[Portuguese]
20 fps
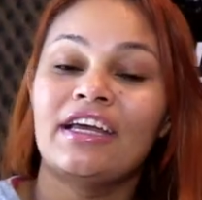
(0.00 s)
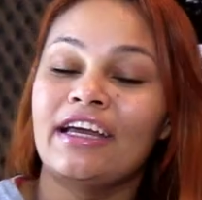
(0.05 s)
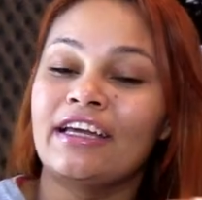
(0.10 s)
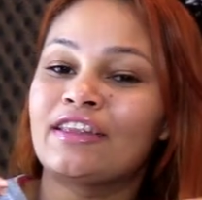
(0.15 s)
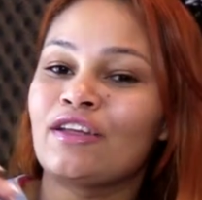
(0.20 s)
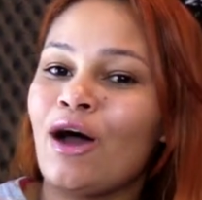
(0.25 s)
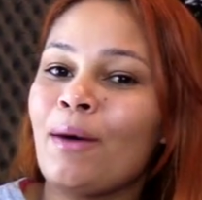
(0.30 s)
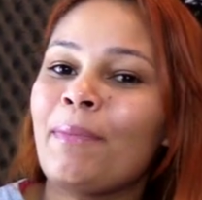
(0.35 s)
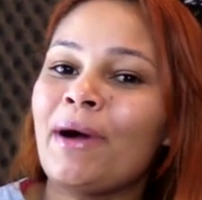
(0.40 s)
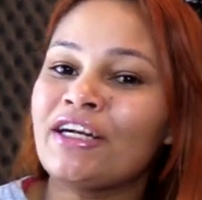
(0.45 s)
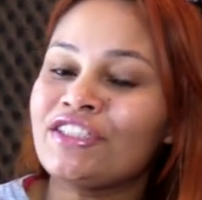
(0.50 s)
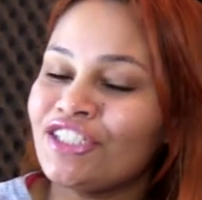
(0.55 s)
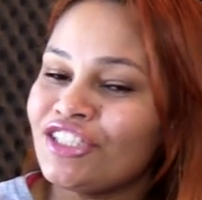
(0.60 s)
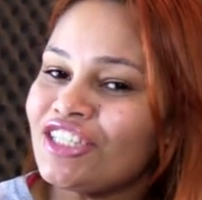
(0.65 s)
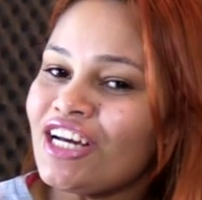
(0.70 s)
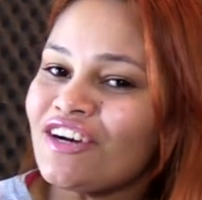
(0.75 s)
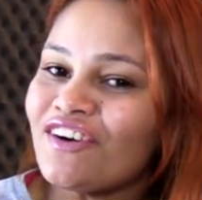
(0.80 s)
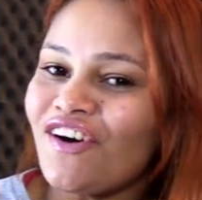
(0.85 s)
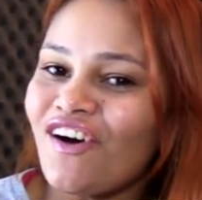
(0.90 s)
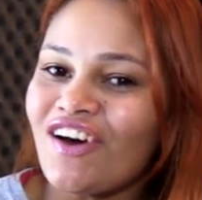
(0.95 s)
Então a partir
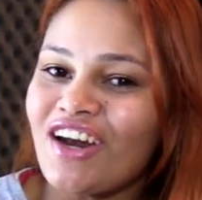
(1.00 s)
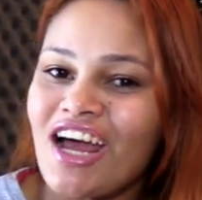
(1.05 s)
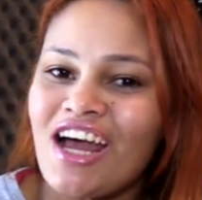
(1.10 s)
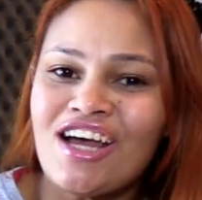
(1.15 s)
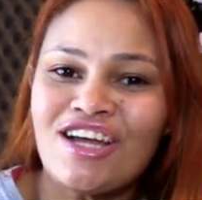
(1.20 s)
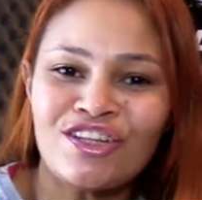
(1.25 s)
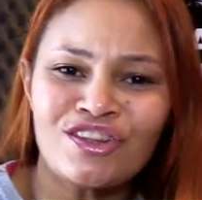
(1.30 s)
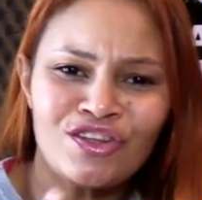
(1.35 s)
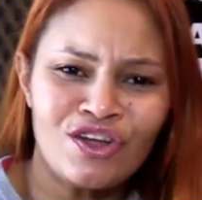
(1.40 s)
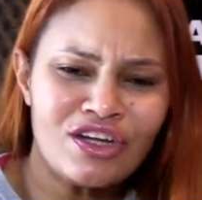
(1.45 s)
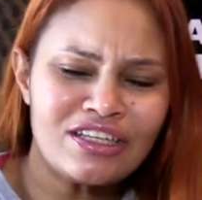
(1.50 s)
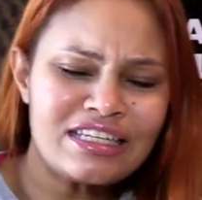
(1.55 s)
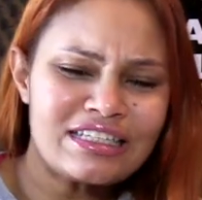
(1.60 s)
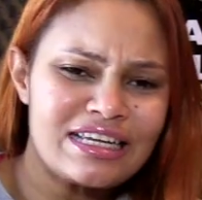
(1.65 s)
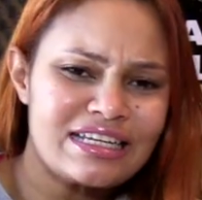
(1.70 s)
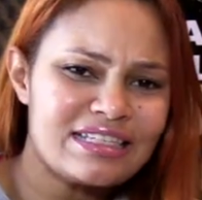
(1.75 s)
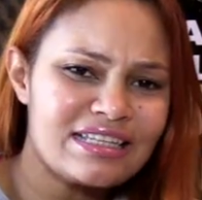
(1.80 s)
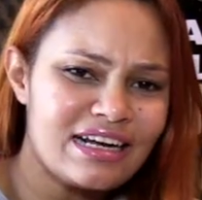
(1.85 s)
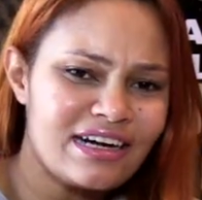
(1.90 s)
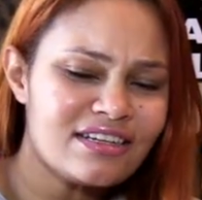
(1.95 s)
de agora, todas
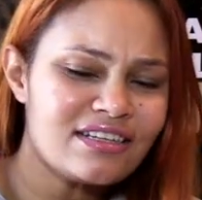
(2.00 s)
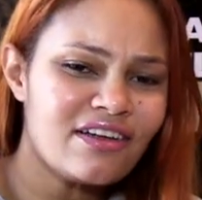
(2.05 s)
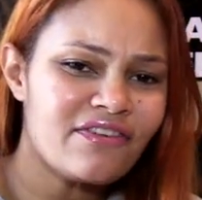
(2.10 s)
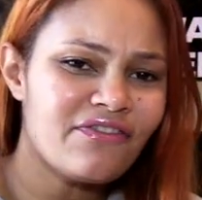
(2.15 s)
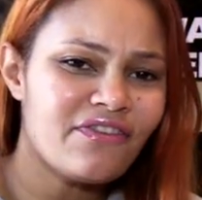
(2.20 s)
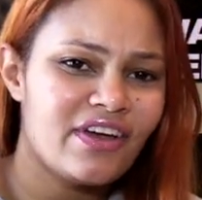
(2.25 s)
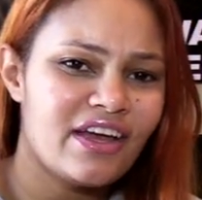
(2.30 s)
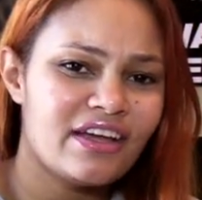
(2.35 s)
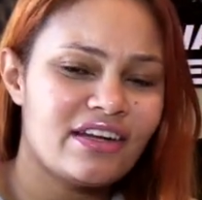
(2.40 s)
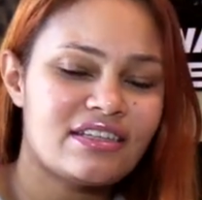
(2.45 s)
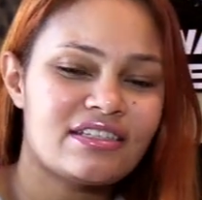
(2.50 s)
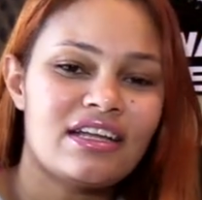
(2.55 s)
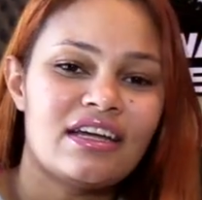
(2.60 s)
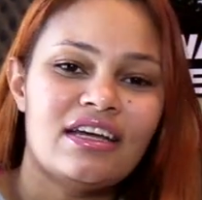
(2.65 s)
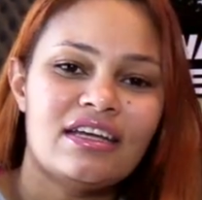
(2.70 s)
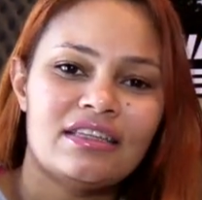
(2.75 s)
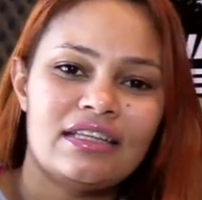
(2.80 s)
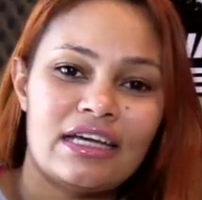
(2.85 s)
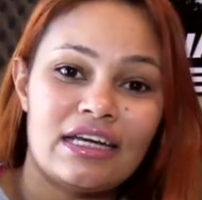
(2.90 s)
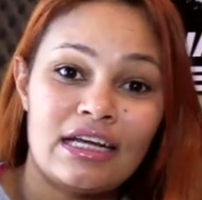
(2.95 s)
as terças-feiras,
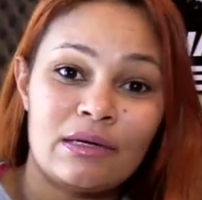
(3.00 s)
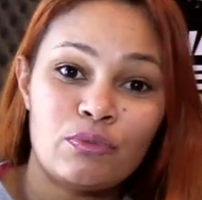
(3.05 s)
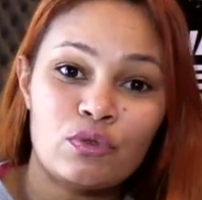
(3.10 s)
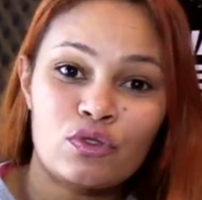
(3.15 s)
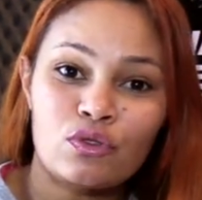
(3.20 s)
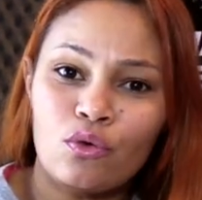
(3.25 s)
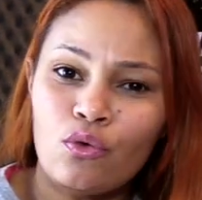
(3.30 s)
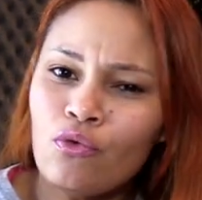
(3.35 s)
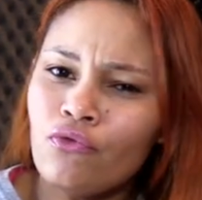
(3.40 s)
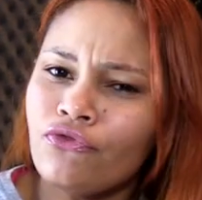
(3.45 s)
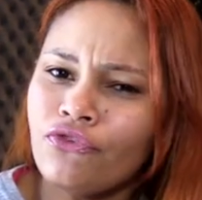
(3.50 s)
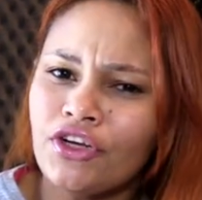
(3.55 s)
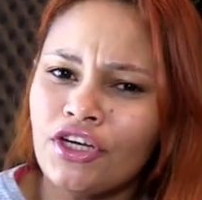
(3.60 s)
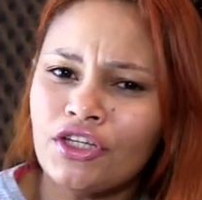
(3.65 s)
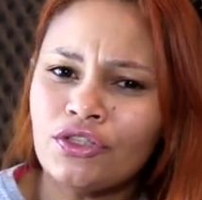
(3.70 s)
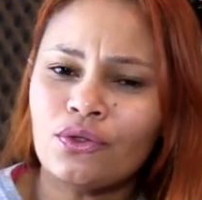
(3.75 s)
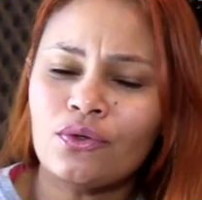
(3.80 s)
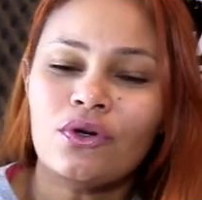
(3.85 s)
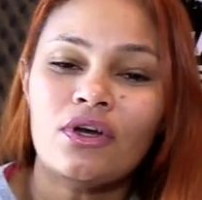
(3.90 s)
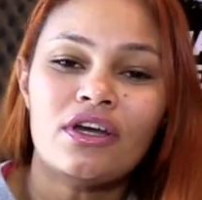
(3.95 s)
teremos um
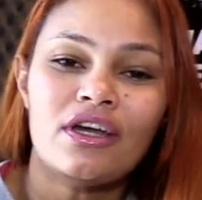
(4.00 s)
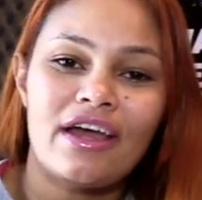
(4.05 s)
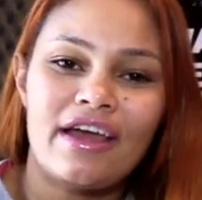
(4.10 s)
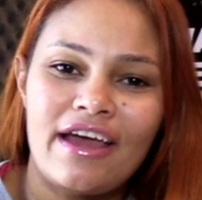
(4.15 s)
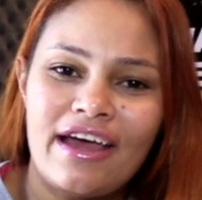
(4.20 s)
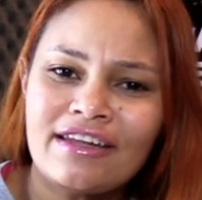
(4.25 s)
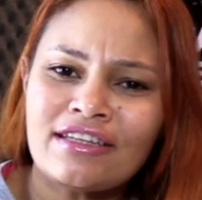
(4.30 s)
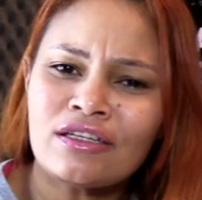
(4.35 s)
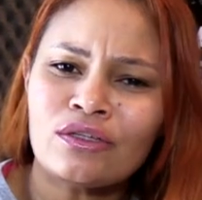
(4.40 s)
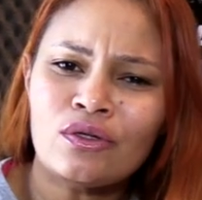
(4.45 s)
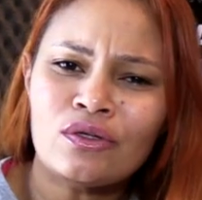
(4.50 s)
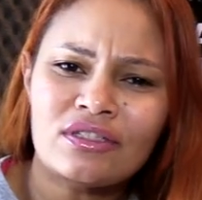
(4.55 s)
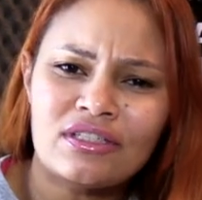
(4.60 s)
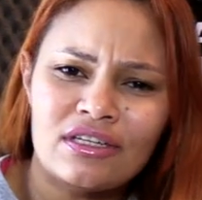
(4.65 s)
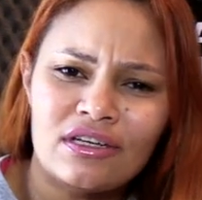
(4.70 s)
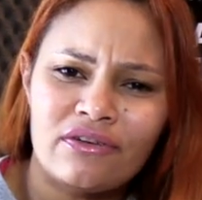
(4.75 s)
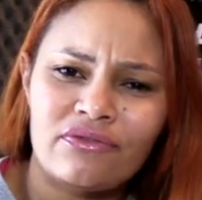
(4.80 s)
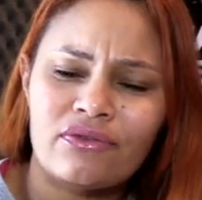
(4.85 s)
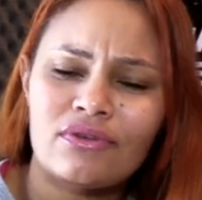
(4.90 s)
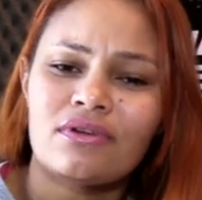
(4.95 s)
vídeo
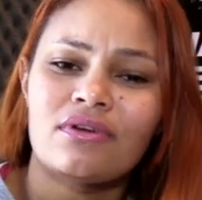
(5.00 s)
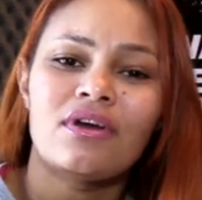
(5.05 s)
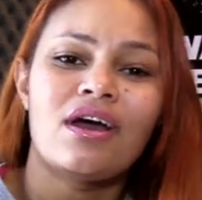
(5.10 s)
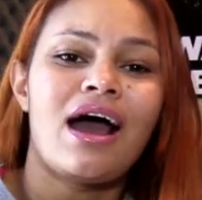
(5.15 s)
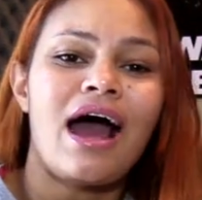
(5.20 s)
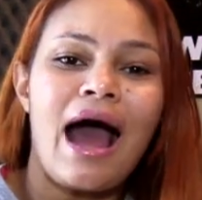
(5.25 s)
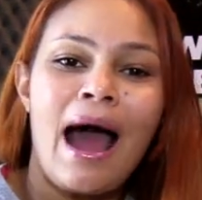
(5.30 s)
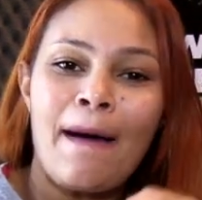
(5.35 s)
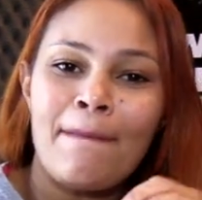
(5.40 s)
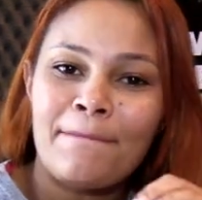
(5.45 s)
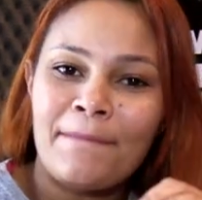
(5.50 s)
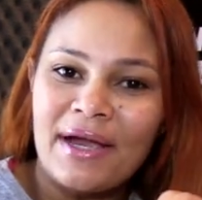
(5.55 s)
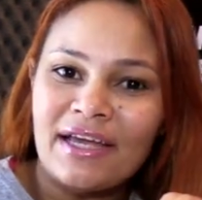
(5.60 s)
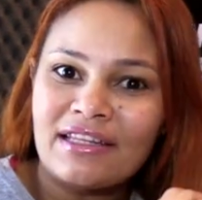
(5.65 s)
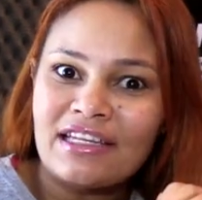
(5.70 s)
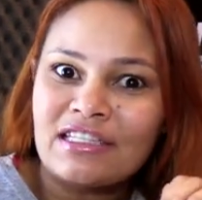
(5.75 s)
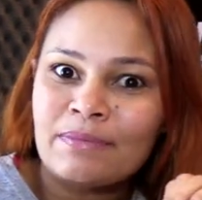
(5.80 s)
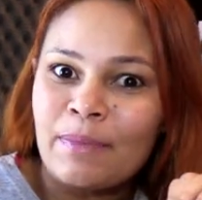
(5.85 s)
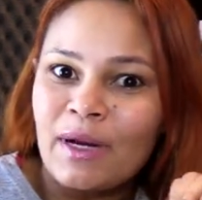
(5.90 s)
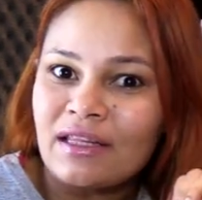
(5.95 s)
exclusivo
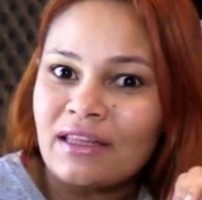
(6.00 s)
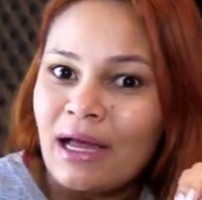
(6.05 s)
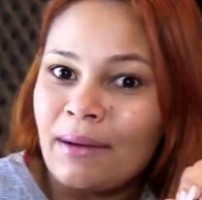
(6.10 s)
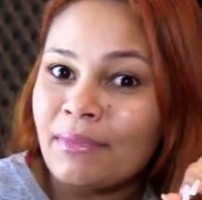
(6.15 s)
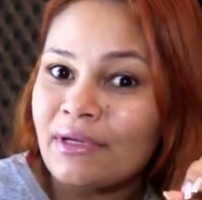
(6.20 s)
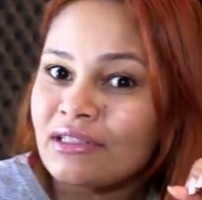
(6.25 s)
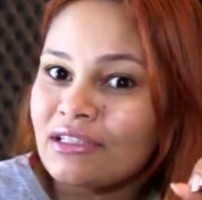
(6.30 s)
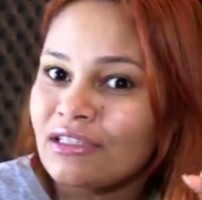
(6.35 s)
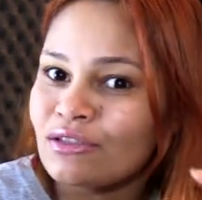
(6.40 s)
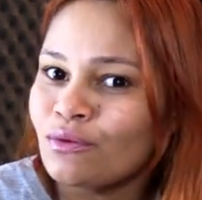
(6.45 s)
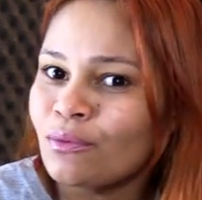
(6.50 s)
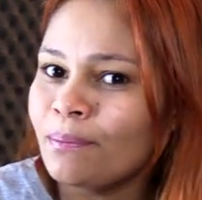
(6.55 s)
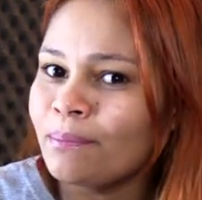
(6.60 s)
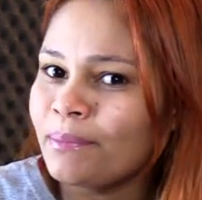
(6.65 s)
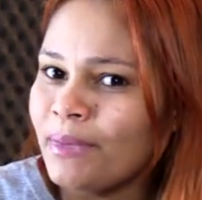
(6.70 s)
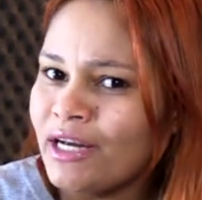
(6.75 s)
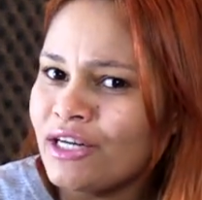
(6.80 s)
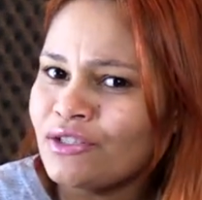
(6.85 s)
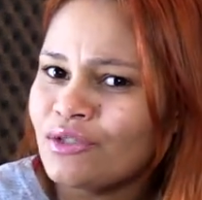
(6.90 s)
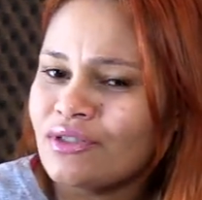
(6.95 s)
apenas para estar tá mandando
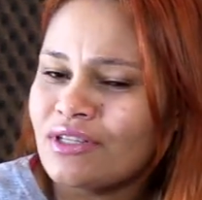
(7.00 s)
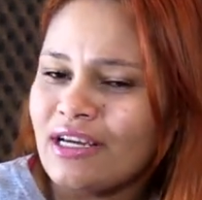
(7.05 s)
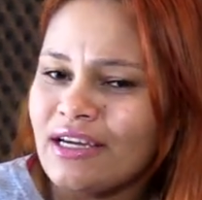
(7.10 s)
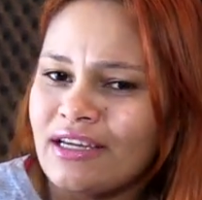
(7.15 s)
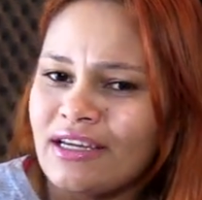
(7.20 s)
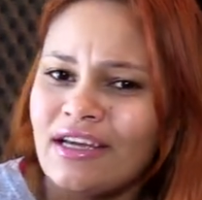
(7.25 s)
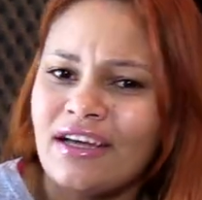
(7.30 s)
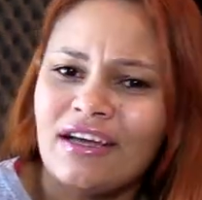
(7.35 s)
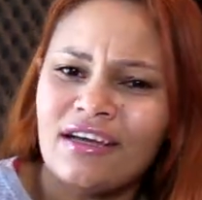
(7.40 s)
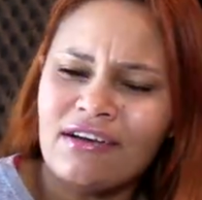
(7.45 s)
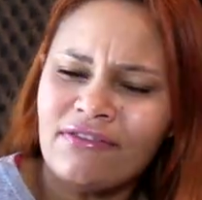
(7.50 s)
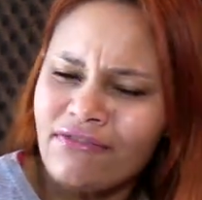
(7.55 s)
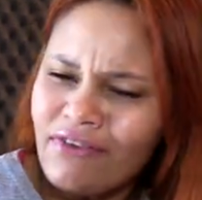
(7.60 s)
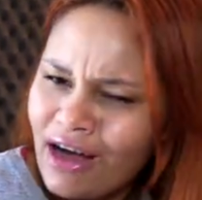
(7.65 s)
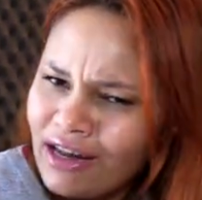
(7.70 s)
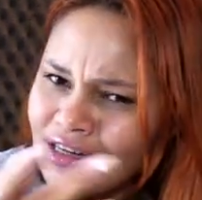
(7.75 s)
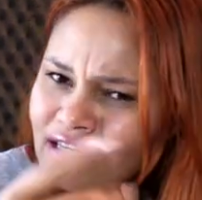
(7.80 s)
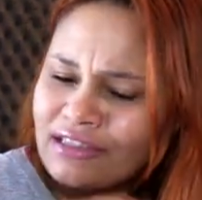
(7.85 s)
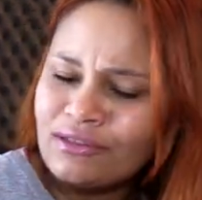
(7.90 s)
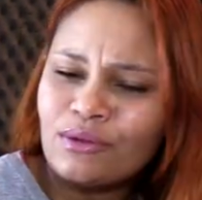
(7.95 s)
beijos aí e
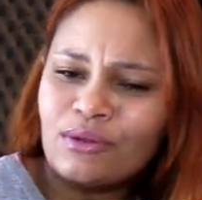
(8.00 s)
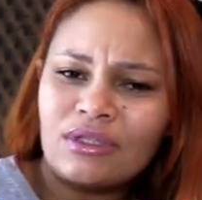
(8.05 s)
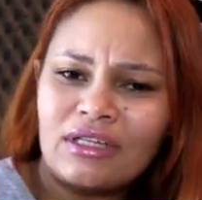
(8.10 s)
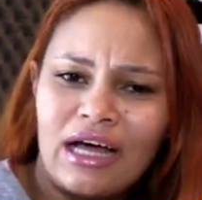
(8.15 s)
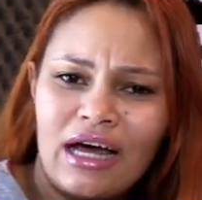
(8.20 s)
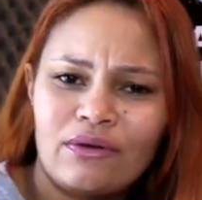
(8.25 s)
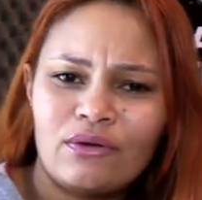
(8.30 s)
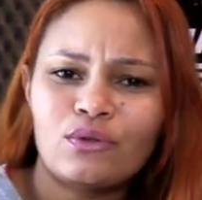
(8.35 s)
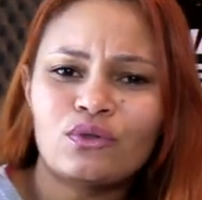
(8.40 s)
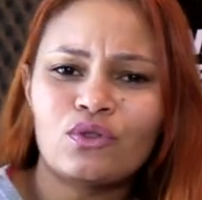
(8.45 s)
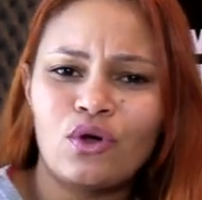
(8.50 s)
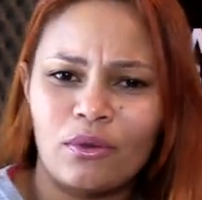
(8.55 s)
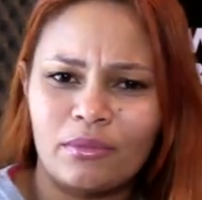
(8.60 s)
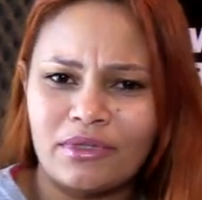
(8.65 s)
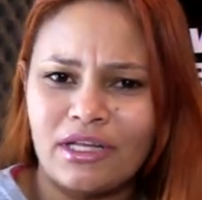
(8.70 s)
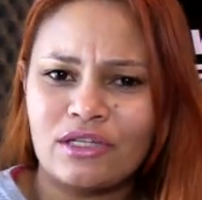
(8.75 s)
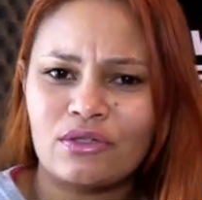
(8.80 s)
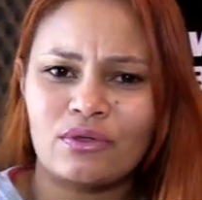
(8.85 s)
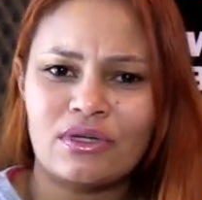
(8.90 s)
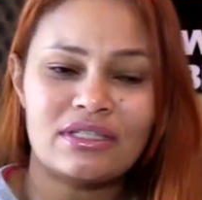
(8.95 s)
falando, claro, o nome
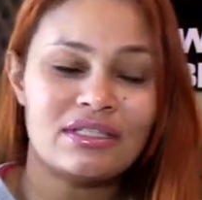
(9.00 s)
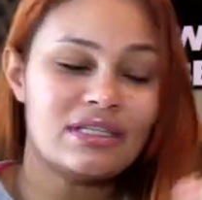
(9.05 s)
da sua